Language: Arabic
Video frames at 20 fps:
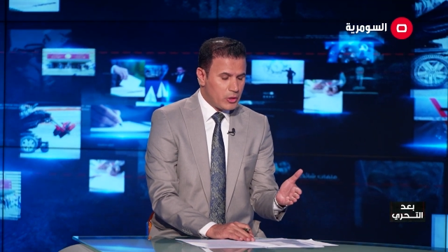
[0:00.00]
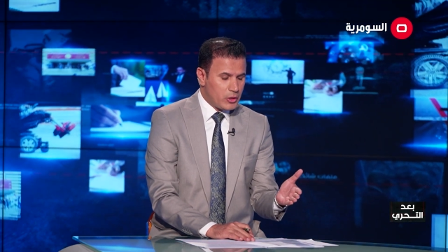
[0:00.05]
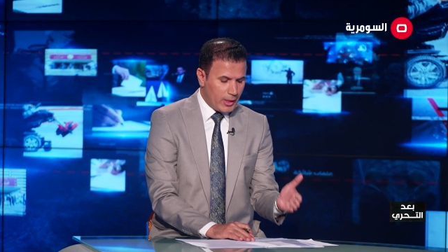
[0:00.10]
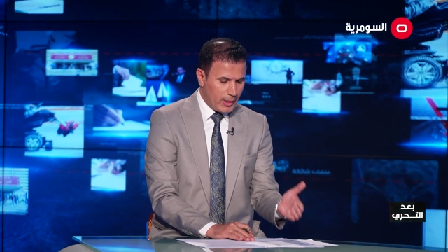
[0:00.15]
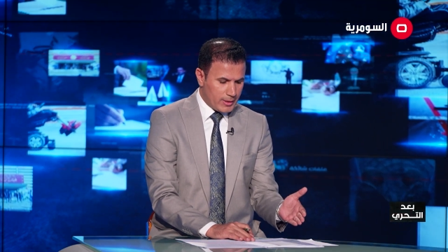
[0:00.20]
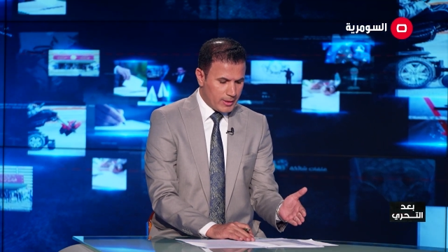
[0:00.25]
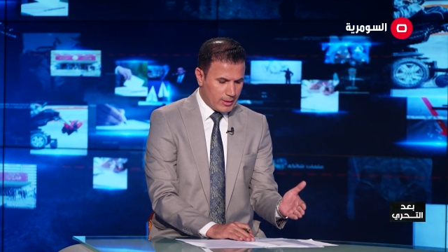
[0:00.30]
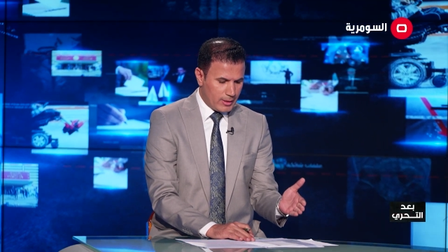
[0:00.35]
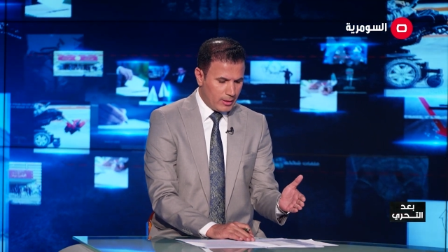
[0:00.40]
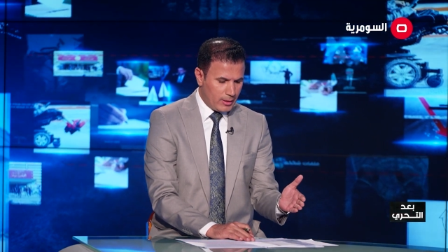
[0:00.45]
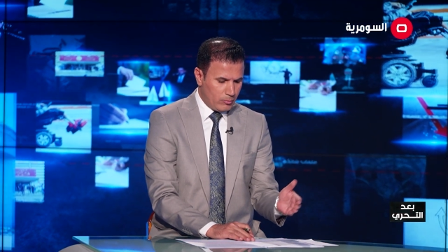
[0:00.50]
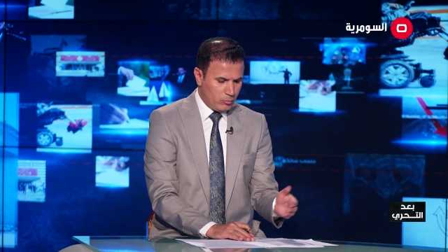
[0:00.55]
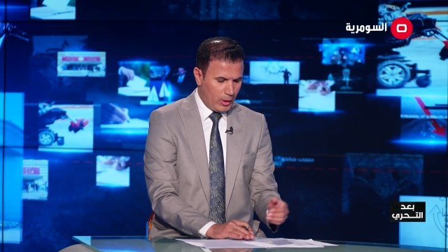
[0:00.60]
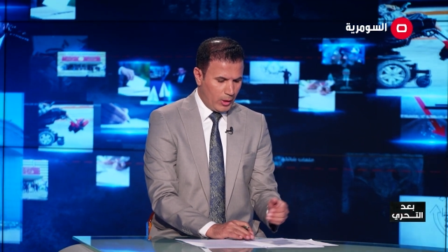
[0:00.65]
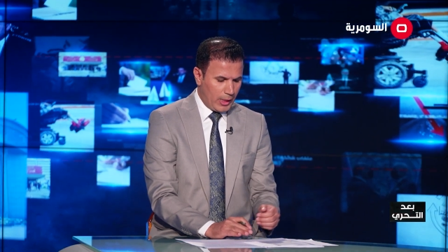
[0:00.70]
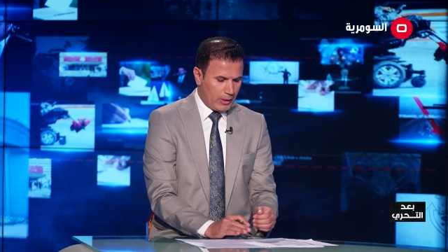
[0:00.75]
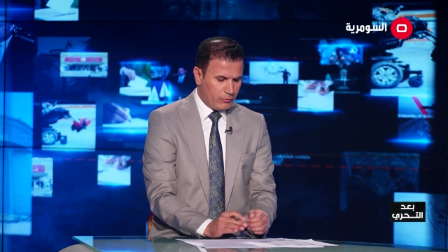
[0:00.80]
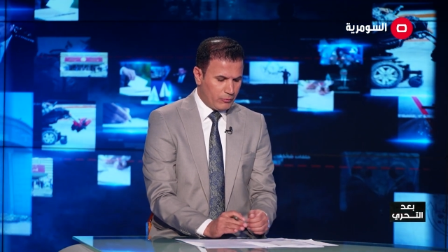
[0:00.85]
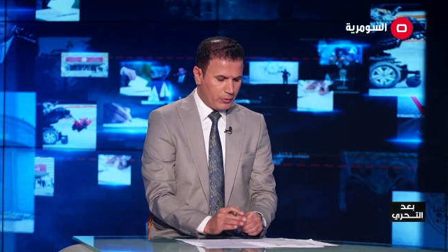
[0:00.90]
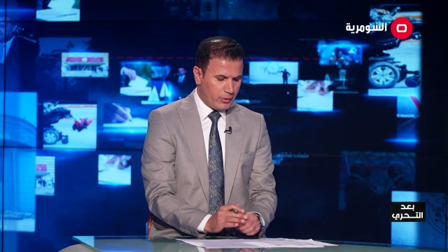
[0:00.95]
إجازة
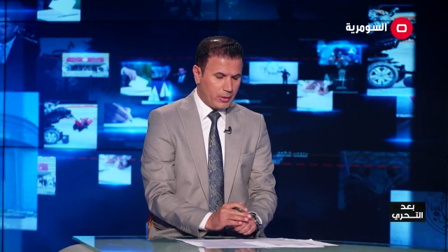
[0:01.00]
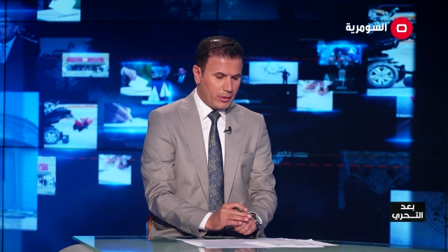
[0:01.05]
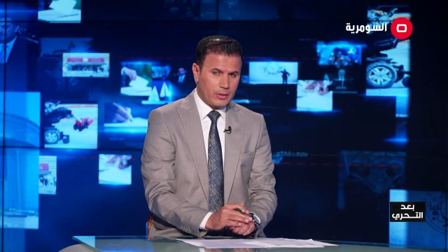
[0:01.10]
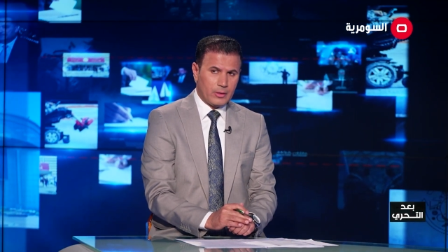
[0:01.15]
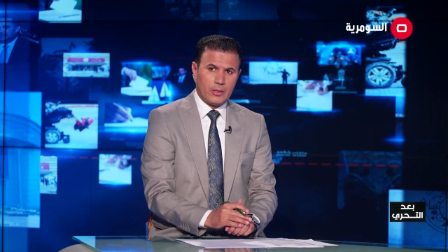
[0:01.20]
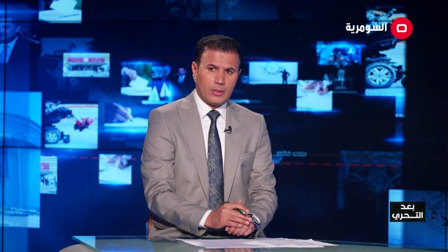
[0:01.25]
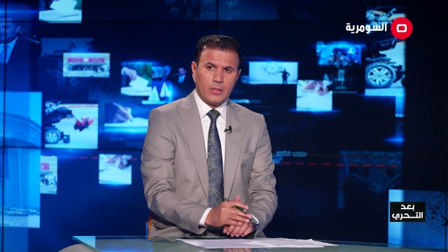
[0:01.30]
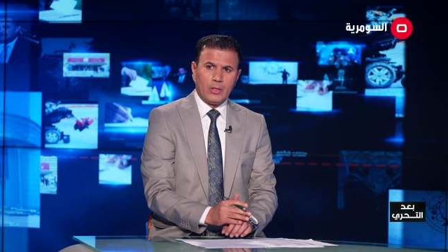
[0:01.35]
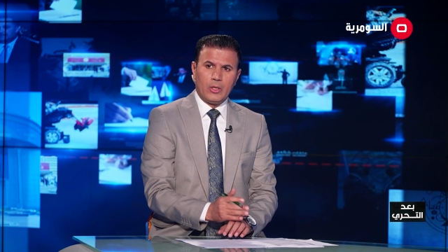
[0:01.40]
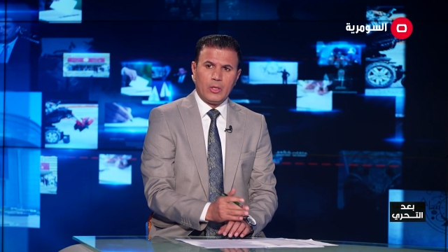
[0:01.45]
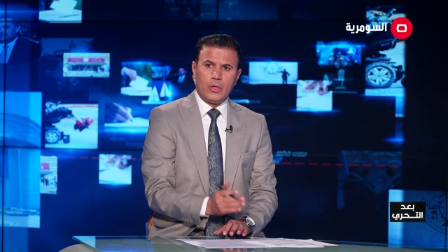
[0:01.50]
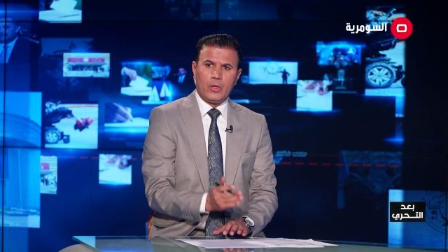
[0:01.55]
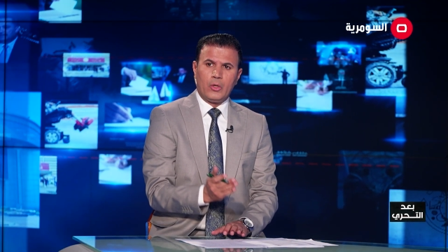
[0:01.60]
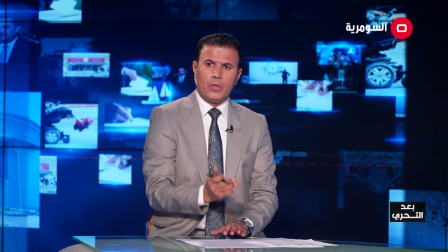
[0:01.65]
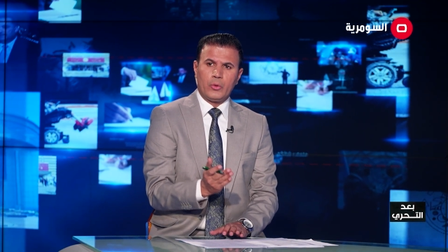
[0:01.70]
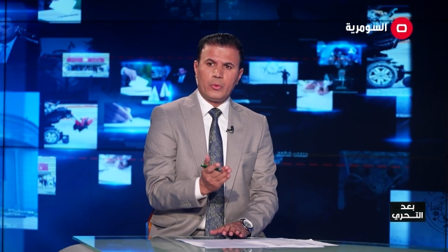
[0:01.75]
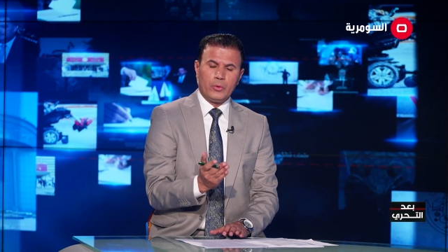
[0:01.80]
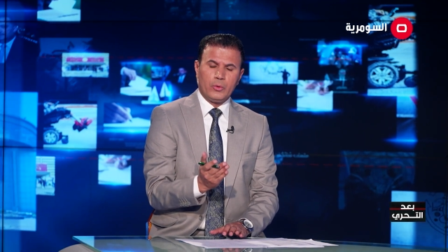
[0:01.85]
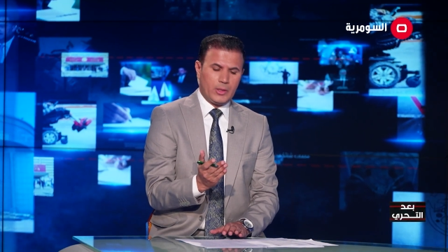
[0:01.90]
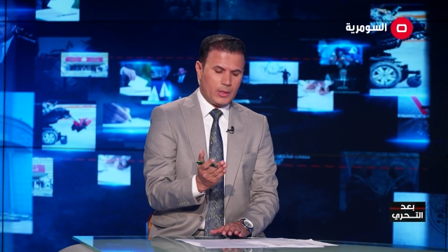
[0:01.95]
للمحافظين
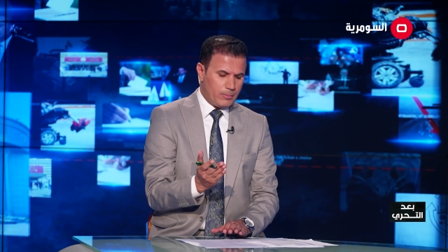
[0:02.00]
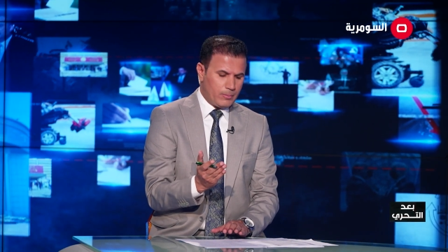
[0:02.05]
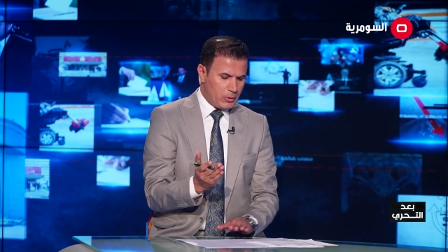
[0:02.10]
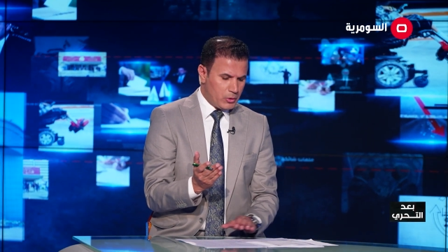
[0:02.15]
عرضونا